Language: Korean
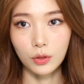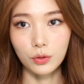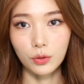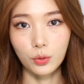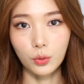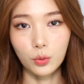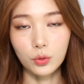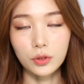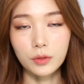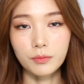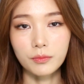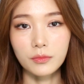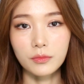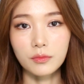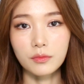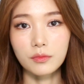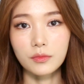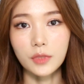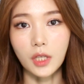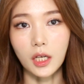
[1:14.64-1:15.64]

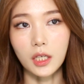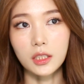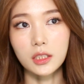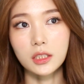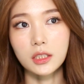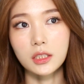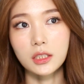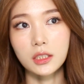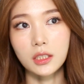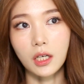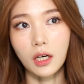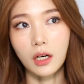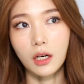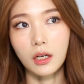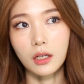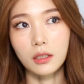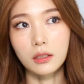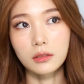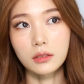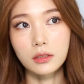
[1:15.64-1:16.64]
요즘
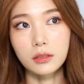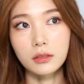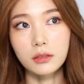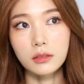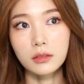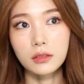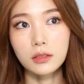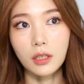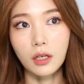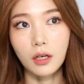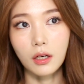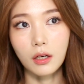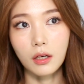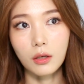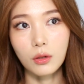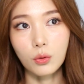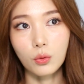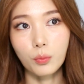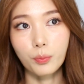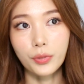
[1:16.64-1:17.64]
날씨가
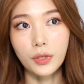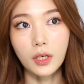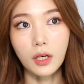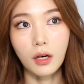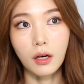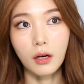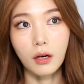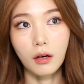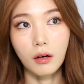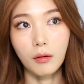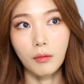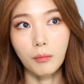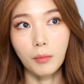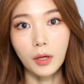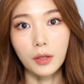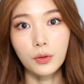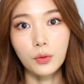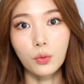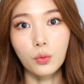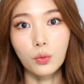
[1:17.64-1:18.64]
진짜로 비가
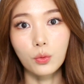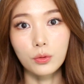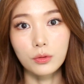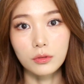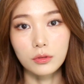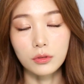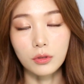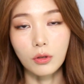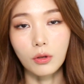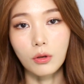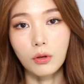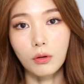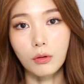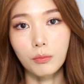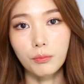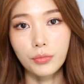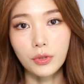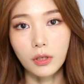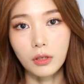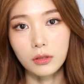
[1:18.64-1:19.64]
많이 오고 있죠.
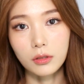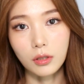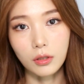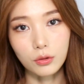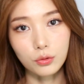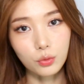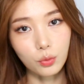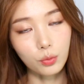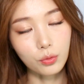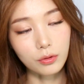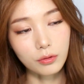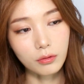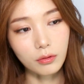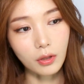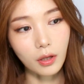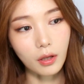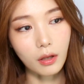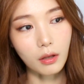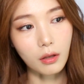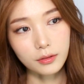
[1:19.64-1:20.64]
비가 자주
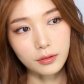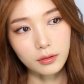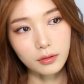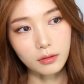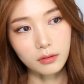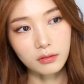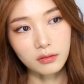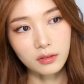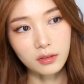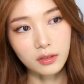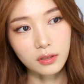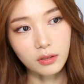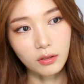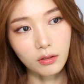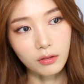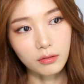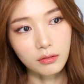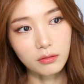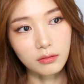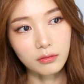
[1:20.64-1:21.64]
오는데 음,
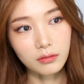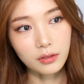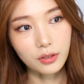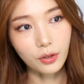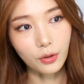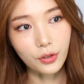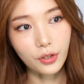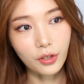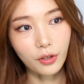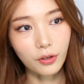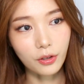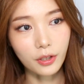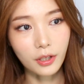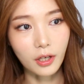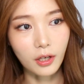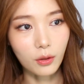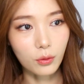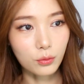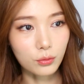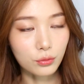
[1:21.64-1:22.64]
이런
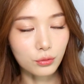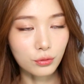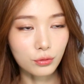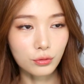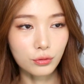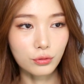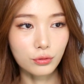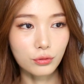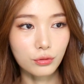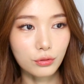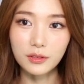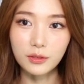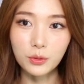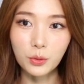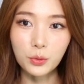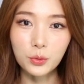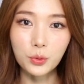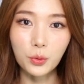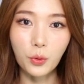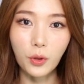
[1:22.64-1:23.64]
여리여리하고
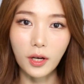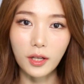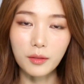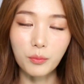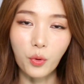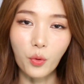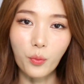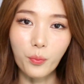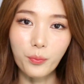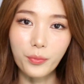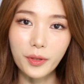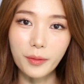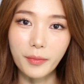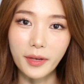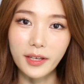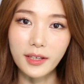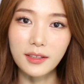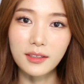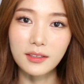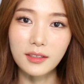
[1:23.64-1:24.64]
촉촉한 봄비
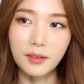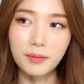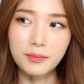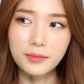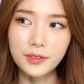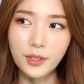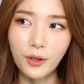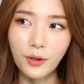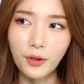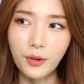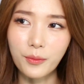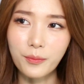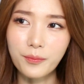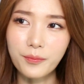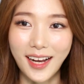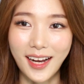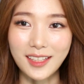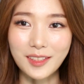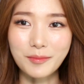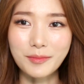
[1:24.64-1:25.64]
메이크업처럼
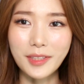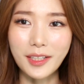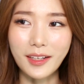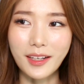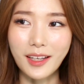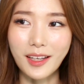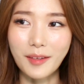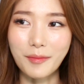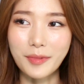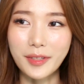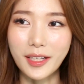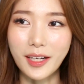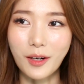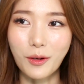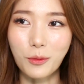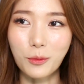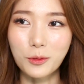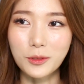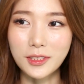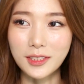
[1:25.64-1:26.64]
아름답게 비가
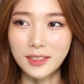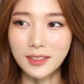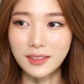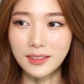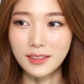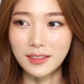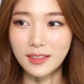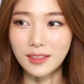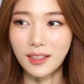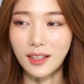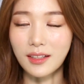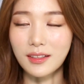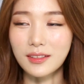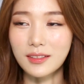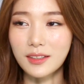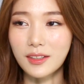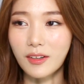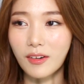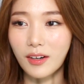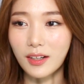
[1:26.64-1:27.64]
오지는
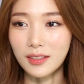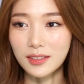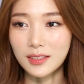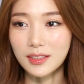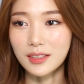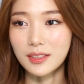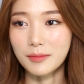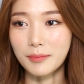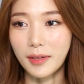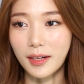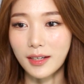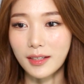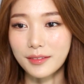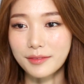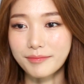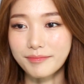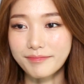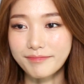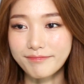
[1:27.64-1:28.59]
않는 것 같지만